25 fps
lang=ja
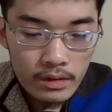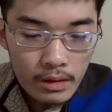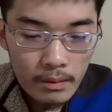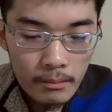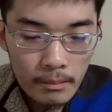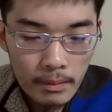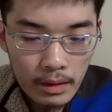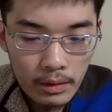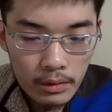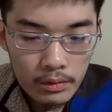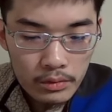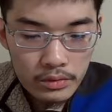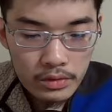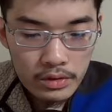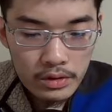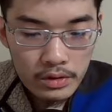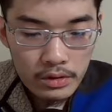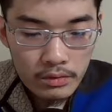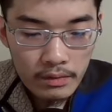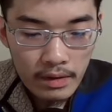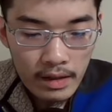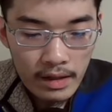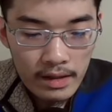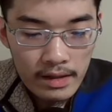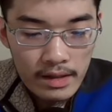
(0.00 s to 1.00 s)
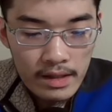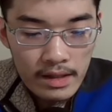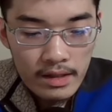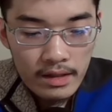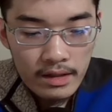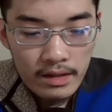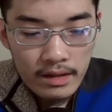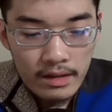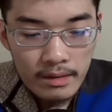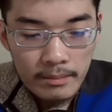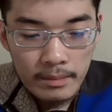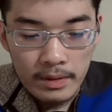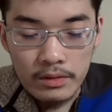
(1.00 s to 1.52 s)
まあ、この人は、
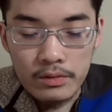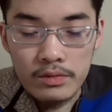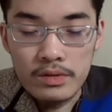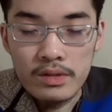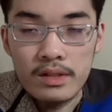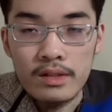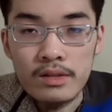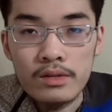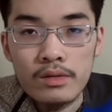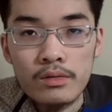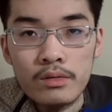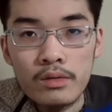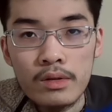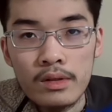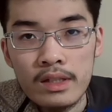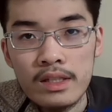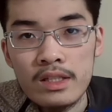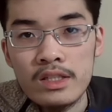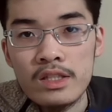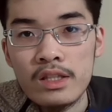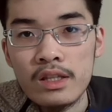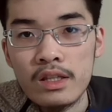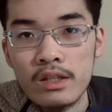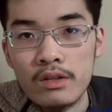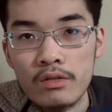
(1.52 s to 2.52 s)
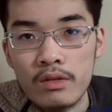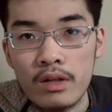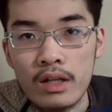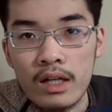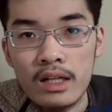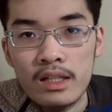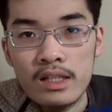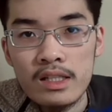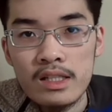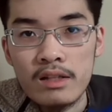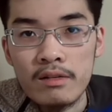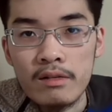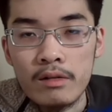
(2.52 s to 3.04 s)
えー、まあ、当然その維新っていうのは
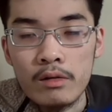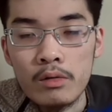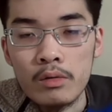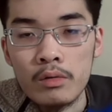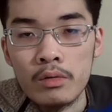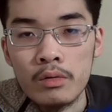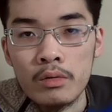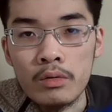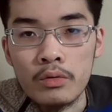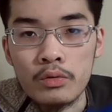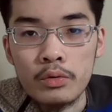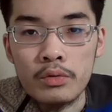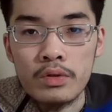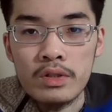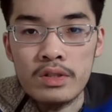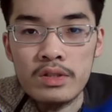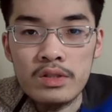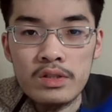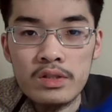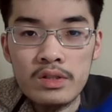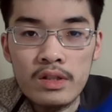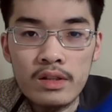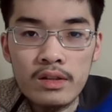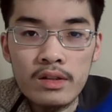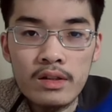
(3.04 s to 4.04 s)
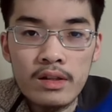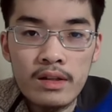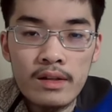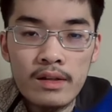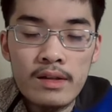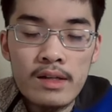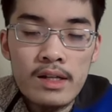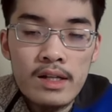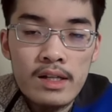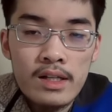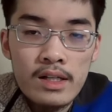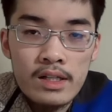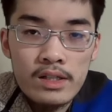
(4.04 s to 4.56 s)
金沢候補を擁立してい
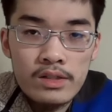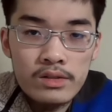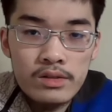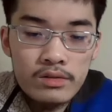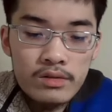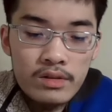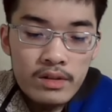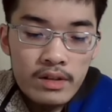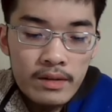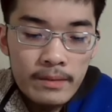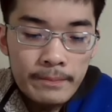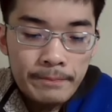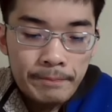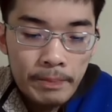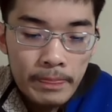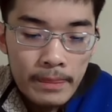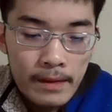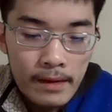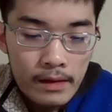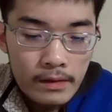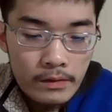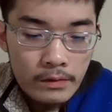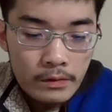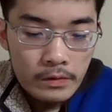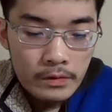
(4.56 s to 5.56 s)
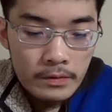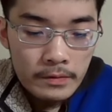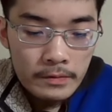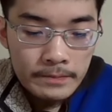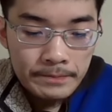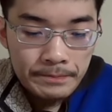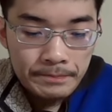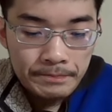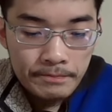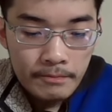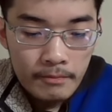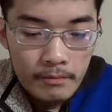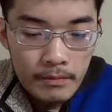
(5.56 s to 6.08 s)
て、それで、あの、
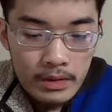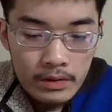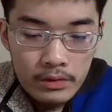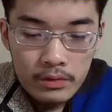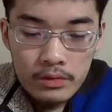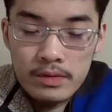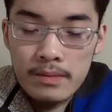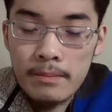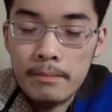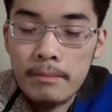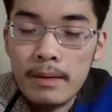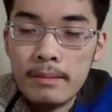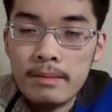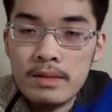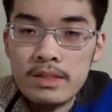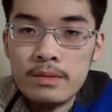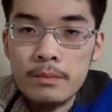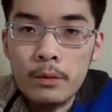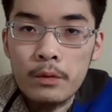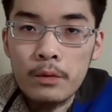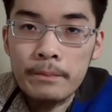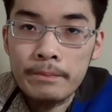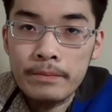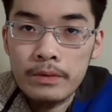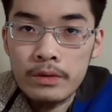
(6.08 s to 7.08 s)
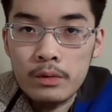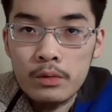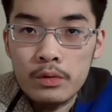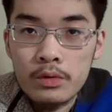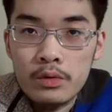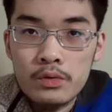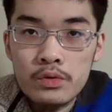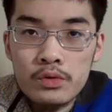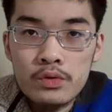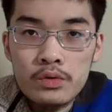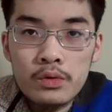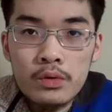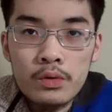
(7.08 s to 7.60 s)
まあ、当然馬場氏も東
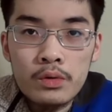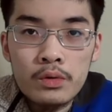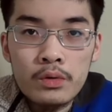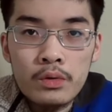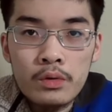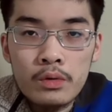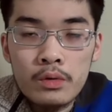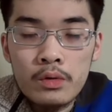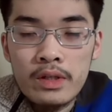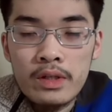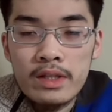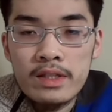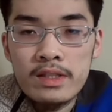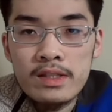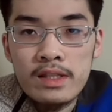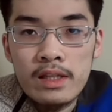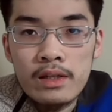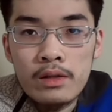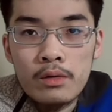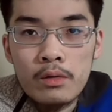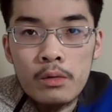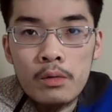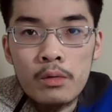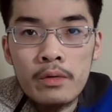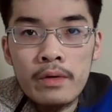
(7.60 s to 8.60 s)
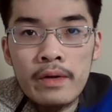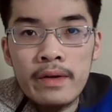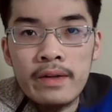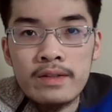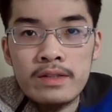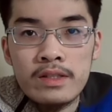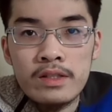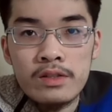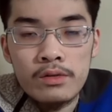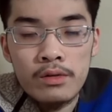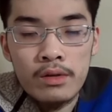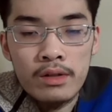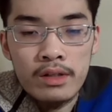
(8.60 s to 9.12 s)
京15区の補欠選挙応援演
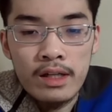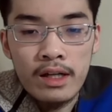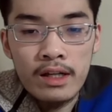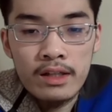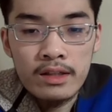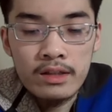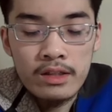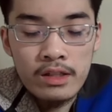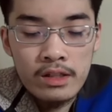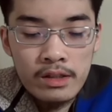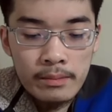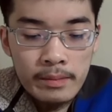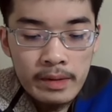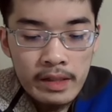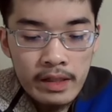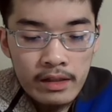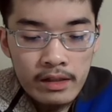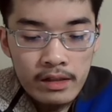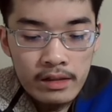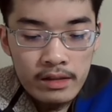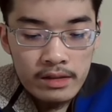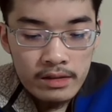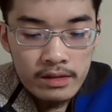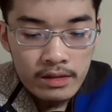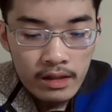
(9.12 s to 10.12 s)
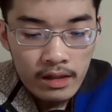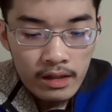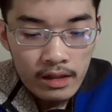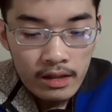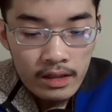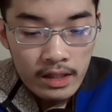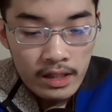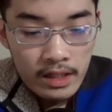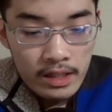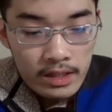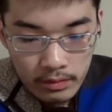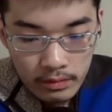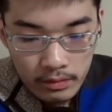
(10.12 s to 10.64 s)
説とかに入っているみたいなんですが、
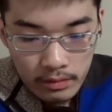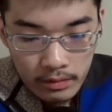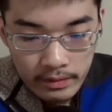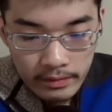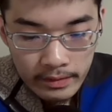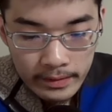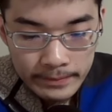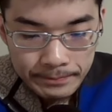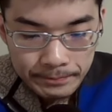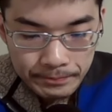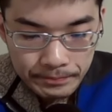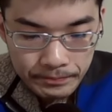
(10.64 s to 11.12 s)
これは、